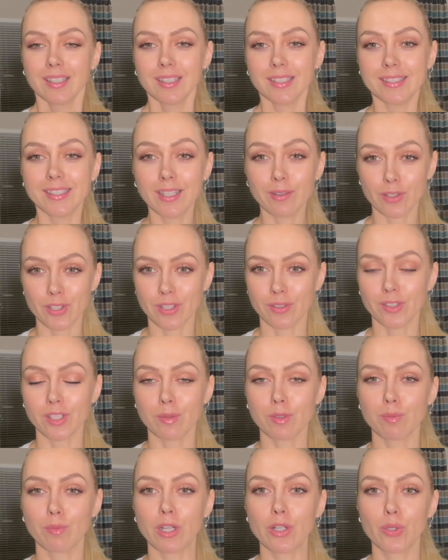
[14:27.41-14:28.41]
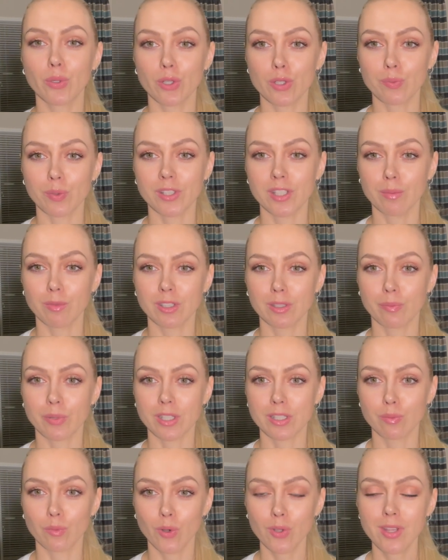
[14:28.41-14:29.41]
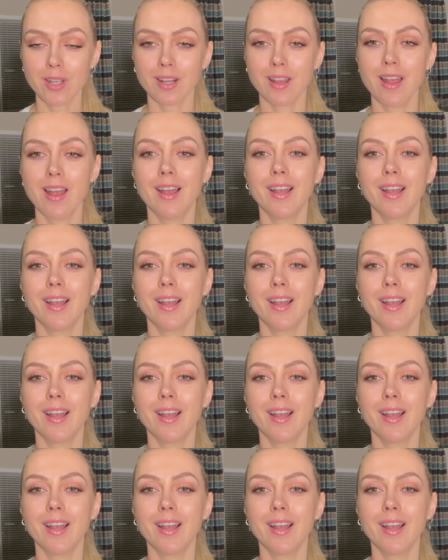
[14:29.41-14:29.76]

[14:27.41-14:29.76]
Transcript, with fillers: Девочки, всем большое спасибо за просмотр.